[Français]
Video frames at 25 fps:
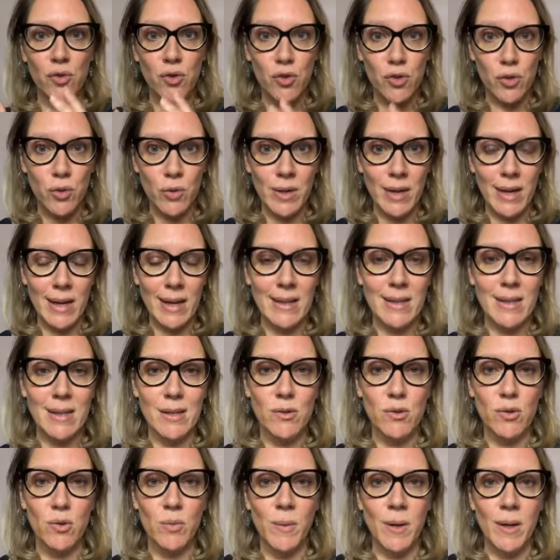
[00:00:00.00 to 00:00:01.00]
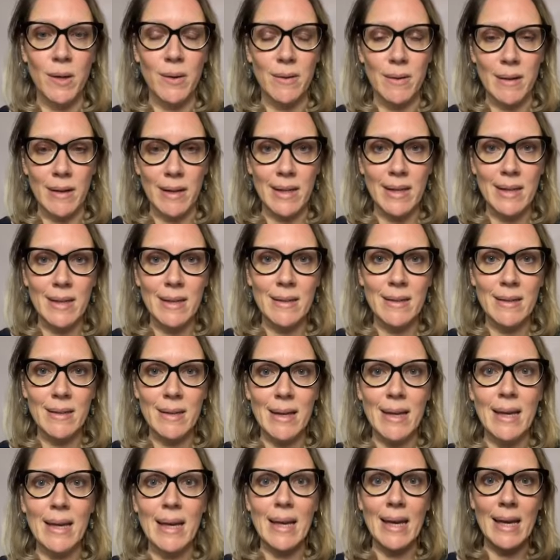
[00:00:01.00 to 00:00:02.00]
Je crée des sommets en
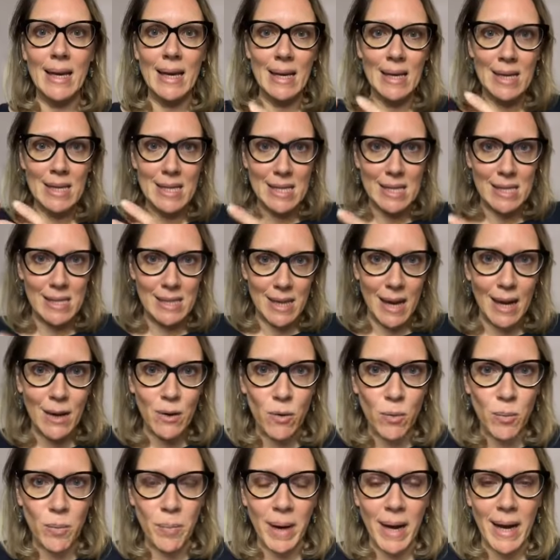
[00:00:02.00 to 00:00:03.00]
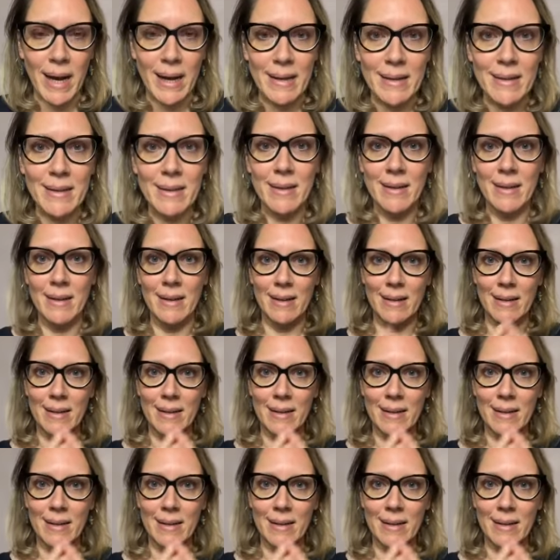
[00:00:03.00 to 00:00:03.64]
ligne et j'accompagne